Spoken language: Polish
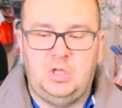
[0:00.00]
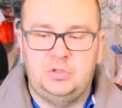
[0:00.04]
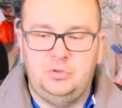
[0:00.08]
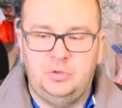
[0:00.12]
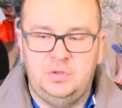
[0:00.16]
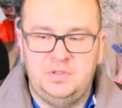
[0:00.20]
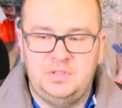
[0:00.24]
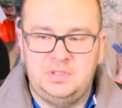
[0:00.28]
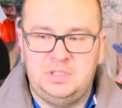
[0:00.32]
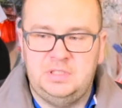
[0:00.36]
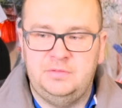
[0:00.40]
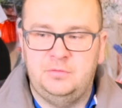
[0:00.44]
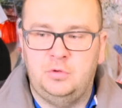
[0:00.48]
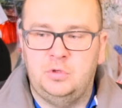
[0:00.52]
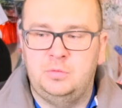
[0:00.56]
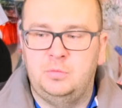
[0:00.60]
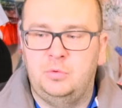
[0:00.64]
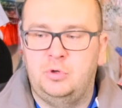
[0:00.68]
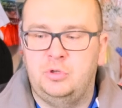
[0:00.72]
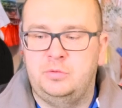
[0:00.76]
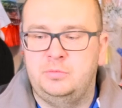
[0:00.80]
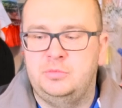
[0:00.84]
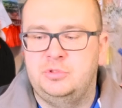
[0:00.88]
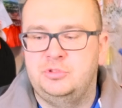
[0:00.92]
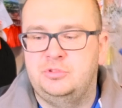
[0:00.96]
to jest kiwok
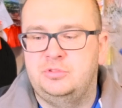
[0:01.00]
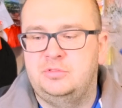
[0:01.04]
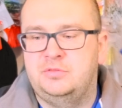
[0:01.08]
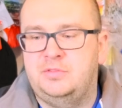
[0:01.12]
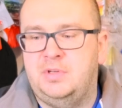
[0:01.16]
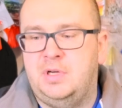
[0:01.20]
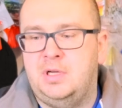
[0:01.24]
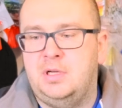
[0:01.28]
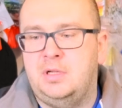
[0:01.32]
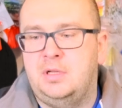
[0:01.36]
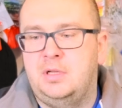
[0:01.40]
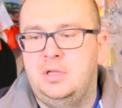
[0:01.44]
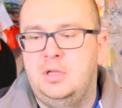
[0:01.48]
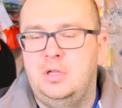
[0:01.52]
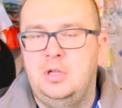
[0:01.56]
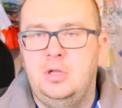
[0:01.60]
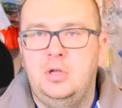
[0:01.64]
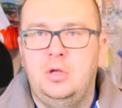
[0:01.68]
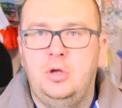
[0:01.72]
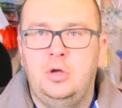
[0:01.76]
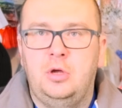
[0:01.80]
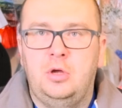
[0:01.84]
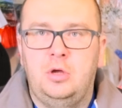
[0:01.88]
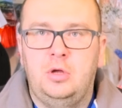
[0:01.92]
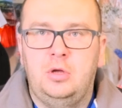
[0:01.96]
mormysz 2.
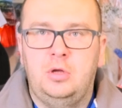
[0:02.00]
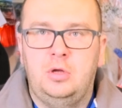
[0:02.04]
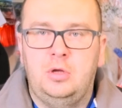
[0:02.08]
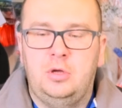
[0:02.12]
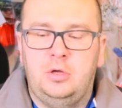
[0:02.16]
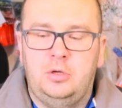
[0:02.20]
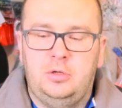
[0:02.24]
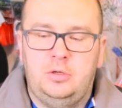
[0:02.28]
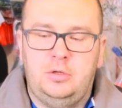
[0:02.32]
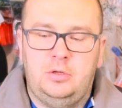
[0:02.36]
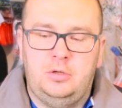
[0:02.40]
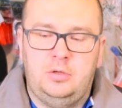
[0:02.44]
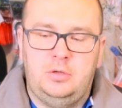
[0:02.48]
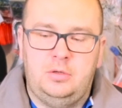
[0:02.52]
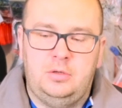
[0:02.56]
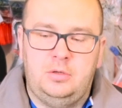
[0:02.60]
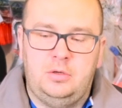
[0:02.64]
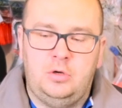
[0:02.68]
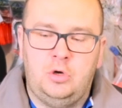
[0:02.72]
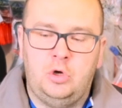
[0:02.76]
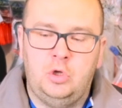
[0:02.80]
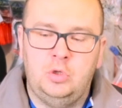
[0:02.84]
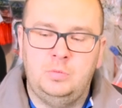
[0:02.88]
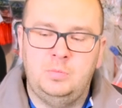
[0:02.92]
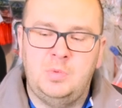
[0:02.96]

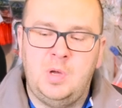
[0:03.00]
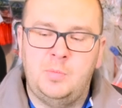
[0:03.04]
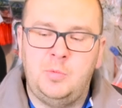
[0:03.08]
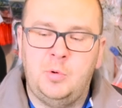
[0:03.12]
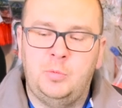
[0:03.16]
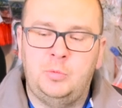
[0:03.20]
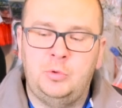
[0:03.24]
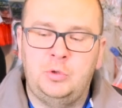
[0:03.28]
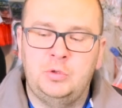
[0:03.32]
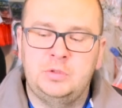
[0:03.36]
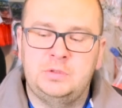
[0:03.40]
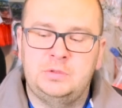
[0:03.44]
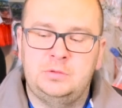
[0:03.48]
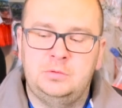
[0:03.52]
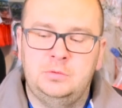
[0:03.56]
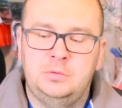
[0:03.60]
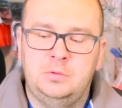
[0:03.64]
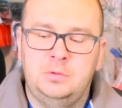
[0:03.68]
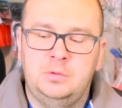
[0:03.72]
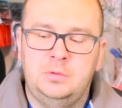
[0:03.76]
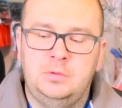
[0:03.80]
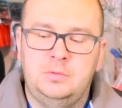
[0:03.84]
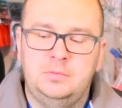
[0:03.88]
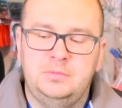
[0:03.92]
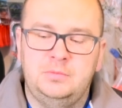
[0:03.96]
On ma po prostu